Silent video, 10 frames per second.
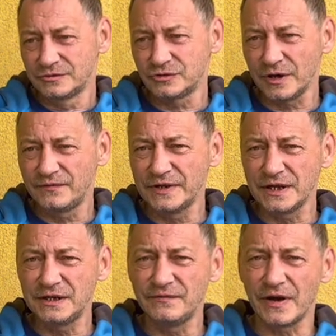człowiek
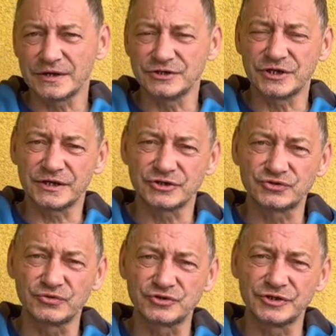wynajdywa jakieś takie
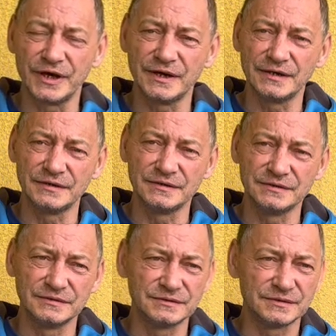sztuczne
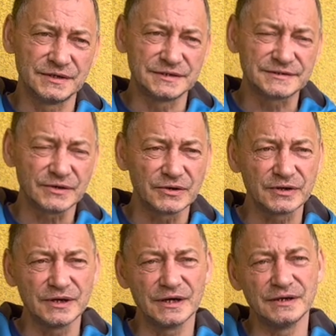y,
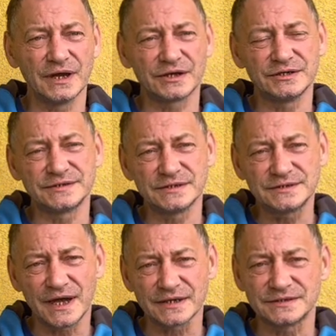historie, jakieś
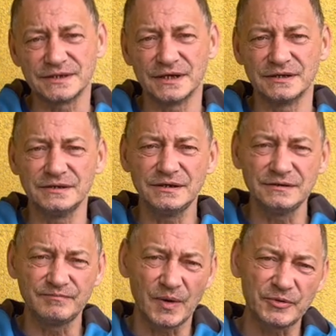sensacje
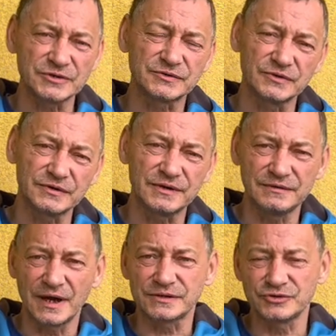i po prostu, no,
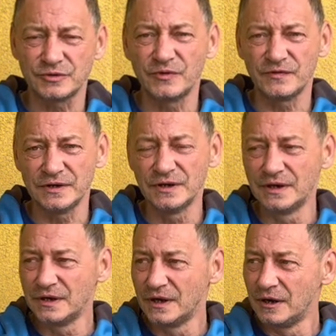jak to się mówi,
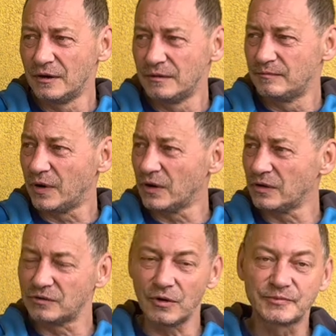
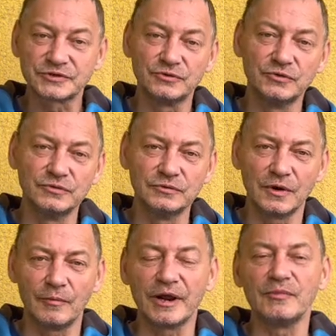po chłopsku
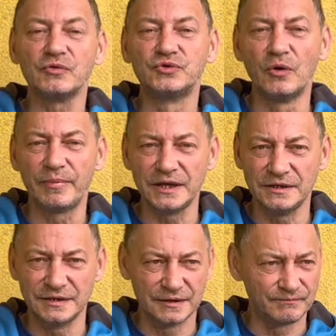obrabiał dupę
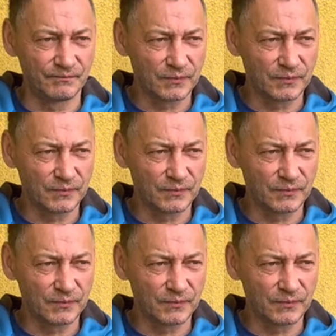innym.